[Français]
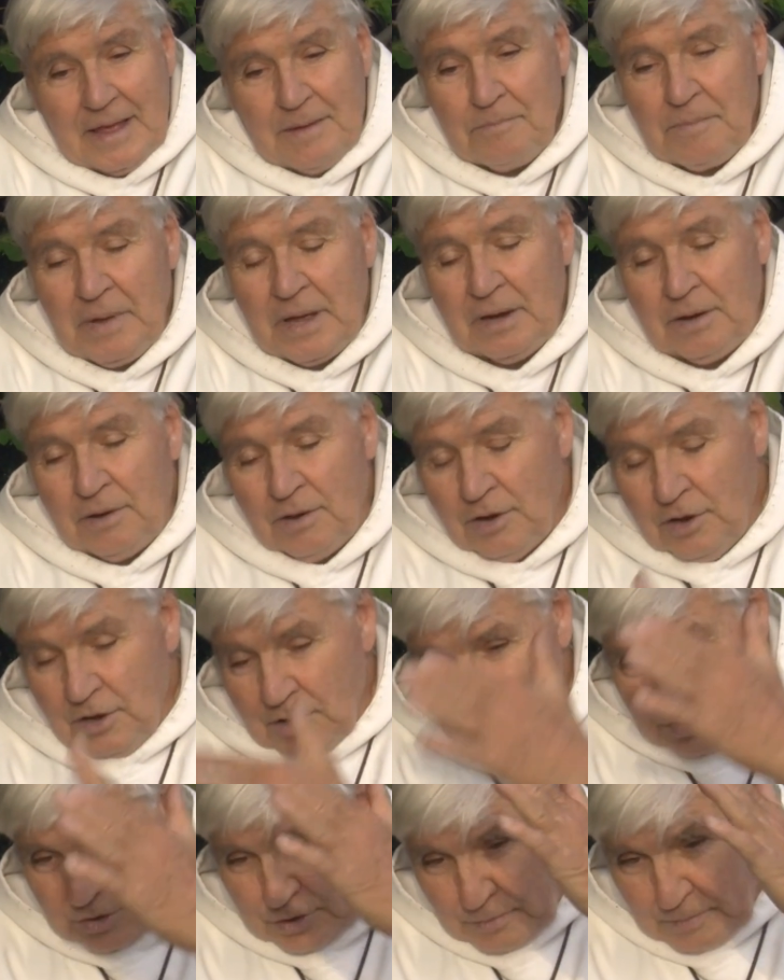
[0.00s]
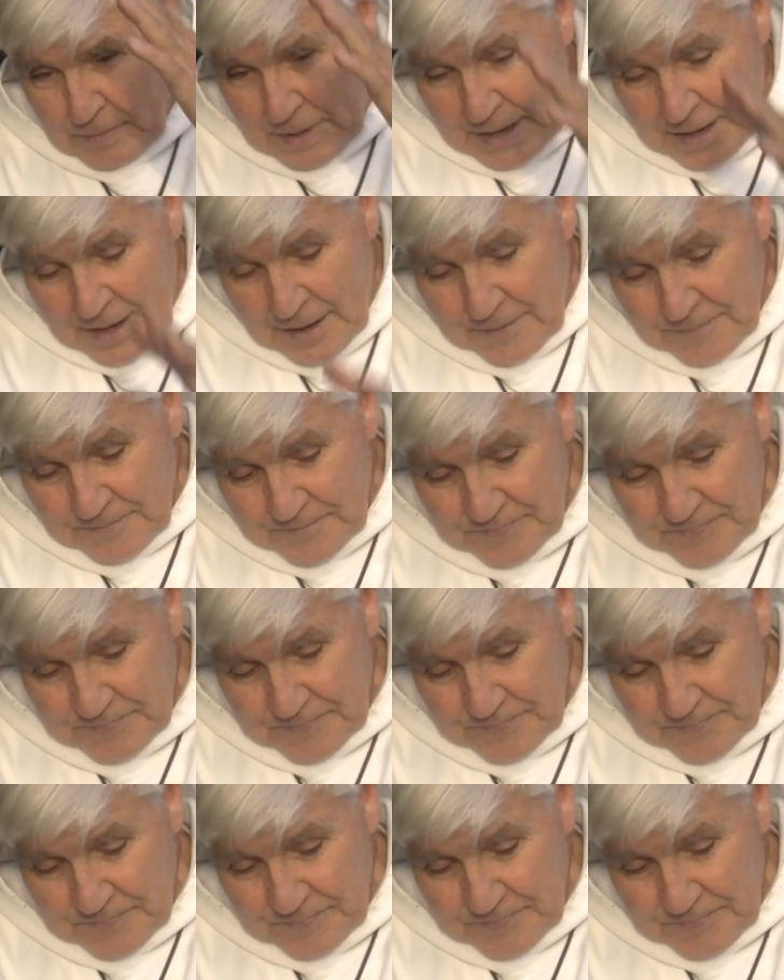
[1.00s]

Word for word: mais le lendemain,